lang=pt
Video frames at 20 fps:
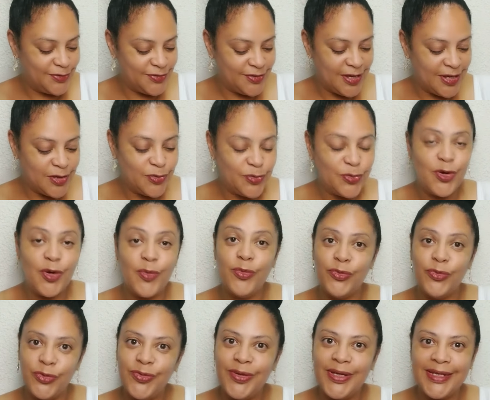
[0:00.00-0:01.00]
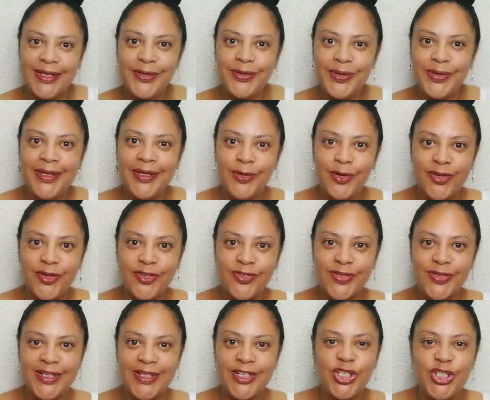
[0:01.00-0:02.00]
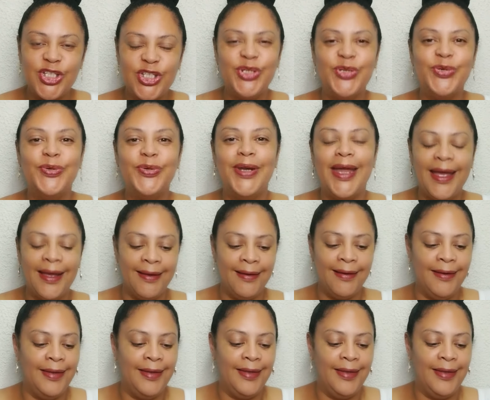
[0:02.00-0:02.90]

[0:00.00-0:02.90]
feito como tudo aqui no, em nosso cantinho, né?